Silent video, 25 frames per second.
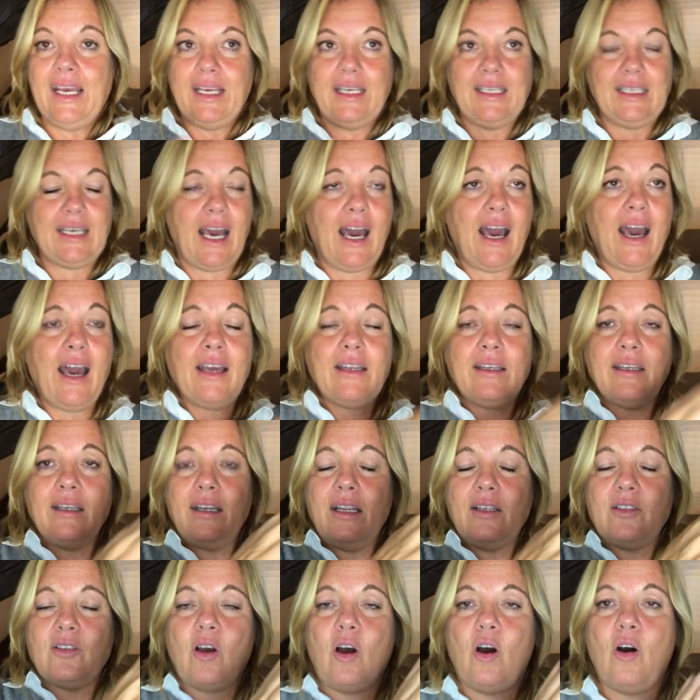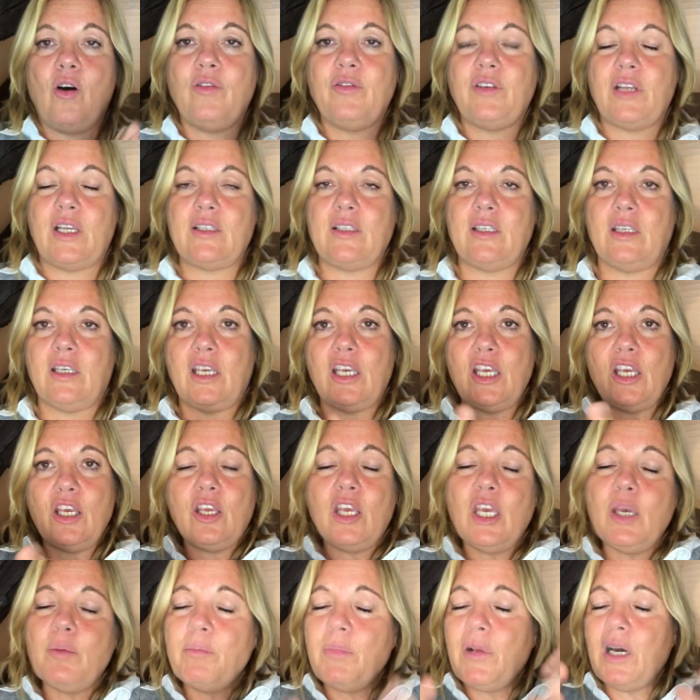Ich achte darauf, dass ich
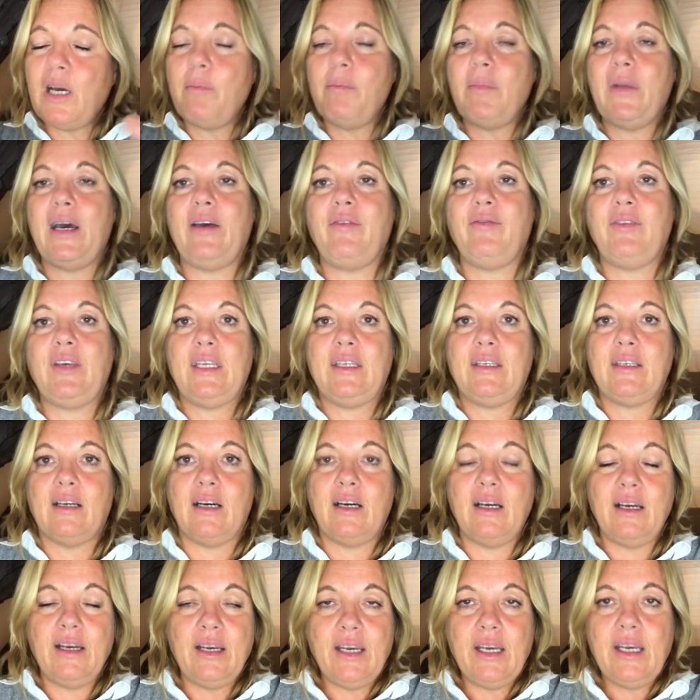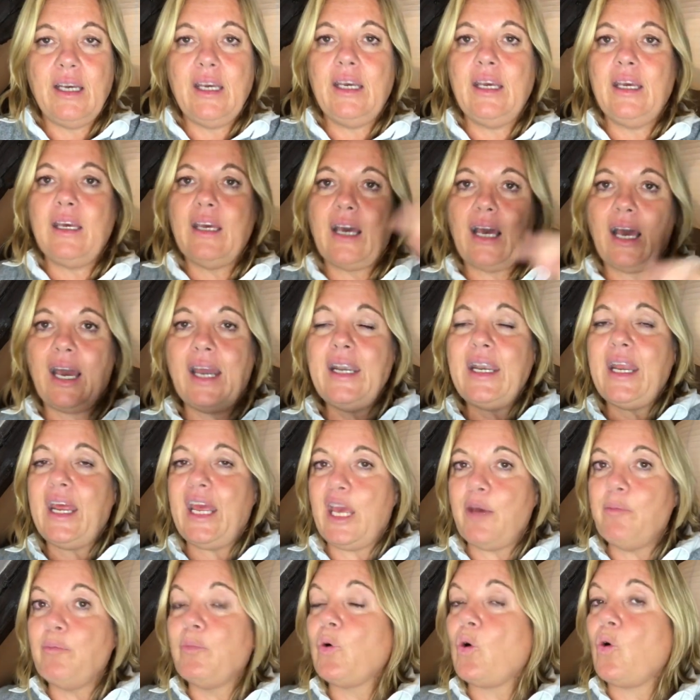immer mal wieder ein
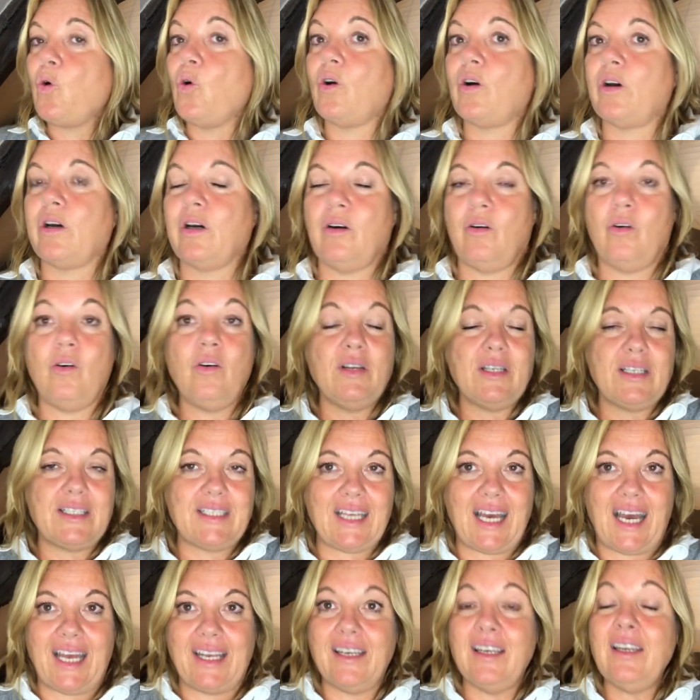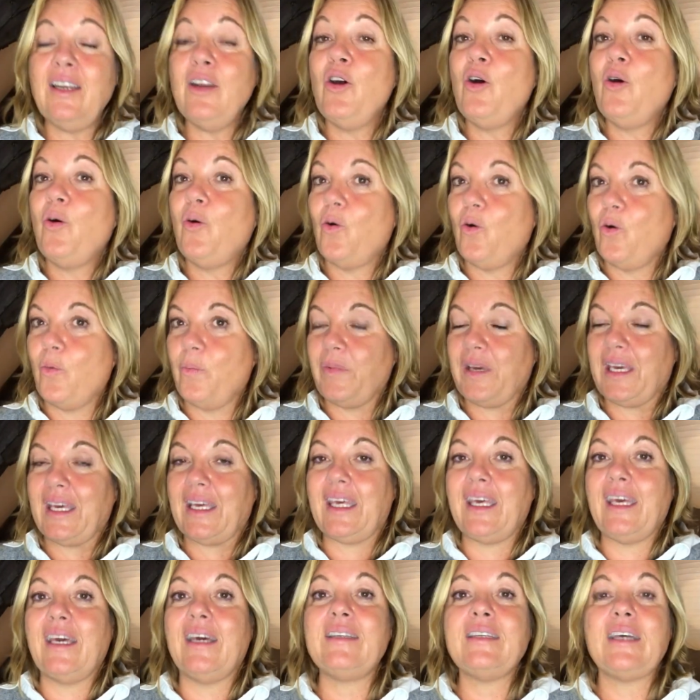M gucke und dann
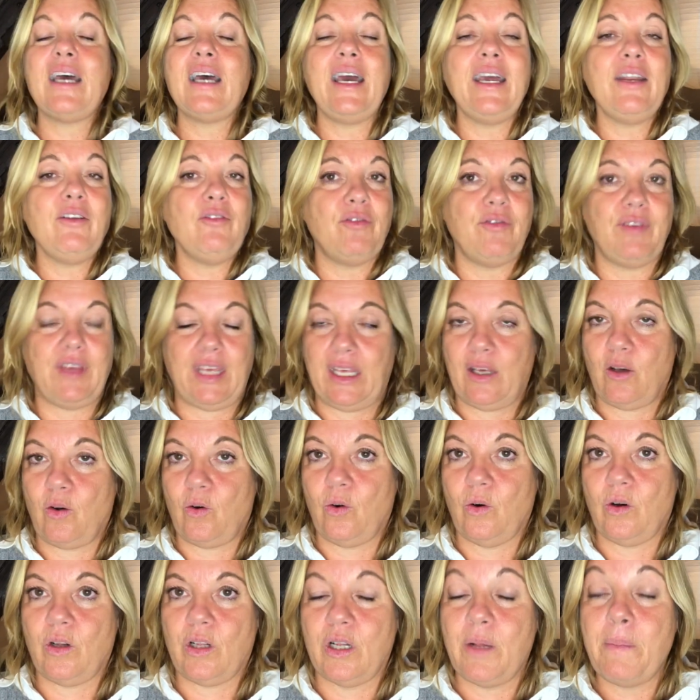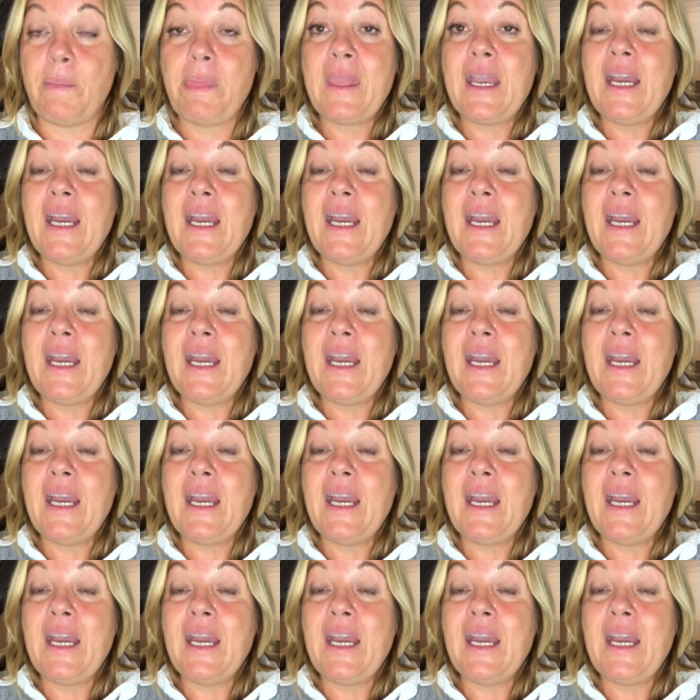umgekehrt ein Weg gucke.